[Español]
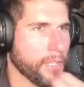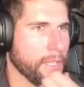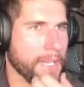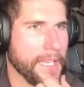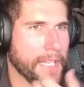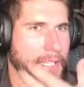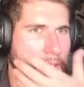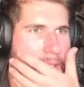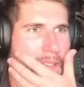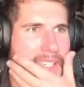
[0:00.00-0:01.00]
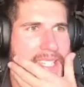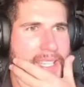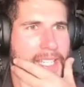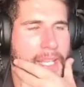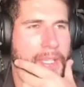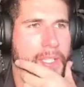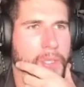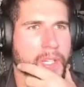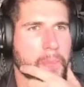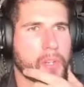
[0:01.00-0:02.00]
imagínate que ese
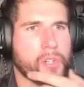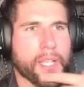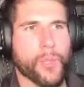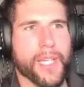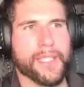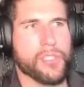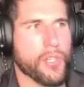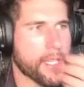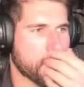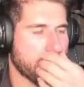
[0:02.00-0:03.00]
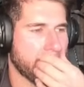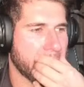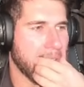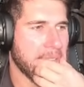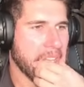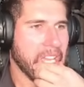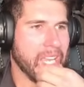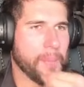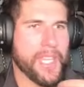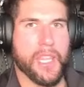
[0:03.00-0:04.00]
entrenamiento a lo mejor que dura 3 horas,
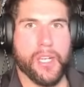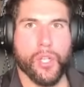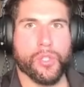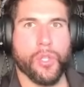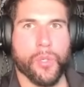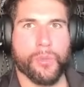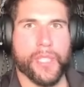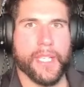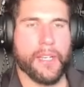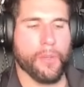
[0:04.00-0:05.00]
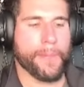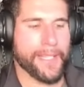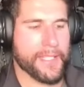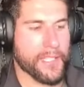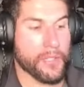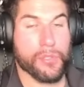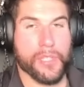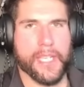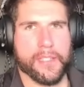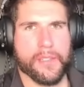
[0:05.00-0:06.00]
en vez de hacerlo todo en un día, lo partes en dos
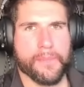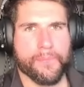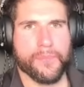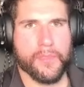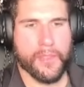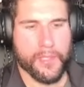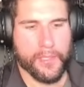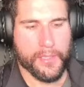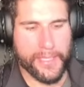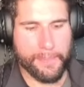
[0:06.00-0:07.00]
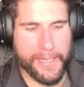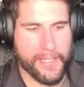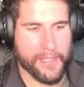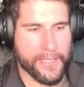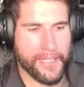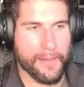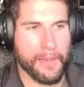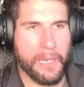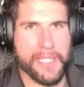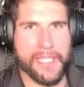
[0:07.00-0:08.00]
días. ¿Qué pasa? Que
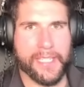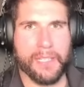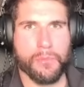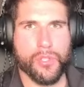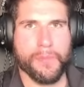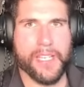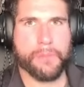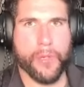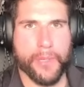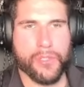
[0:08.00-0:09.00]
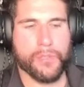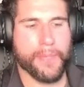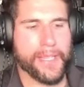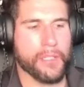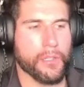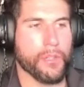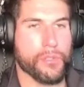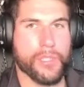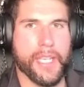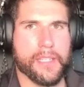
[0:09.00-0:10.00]
le vas a sacar mucho más provecho partiéndolo
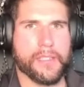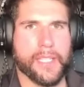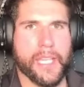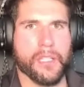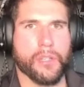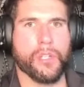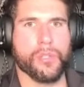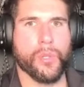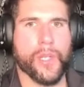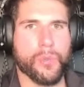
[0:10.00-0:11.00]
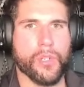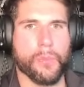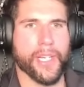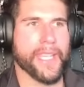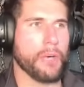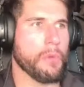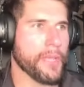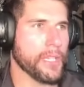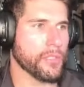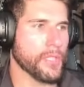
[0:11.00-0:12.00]
dos días que haciéndolo todo en uno, porque llega un
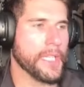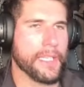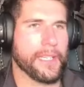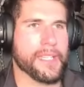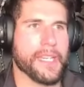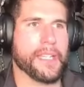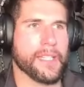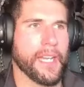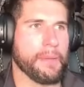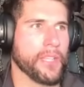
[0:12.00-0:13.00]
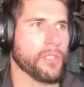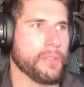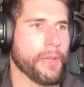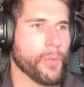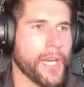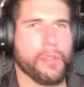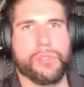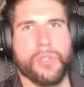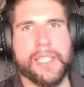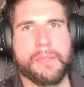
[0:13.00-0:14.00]
momento que si el entrenamiento te va a durar
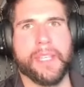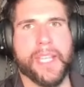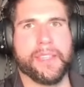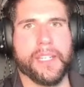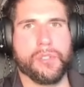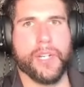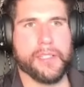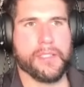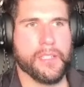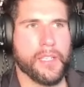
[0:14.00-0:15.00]
dos horas y media, tres horas,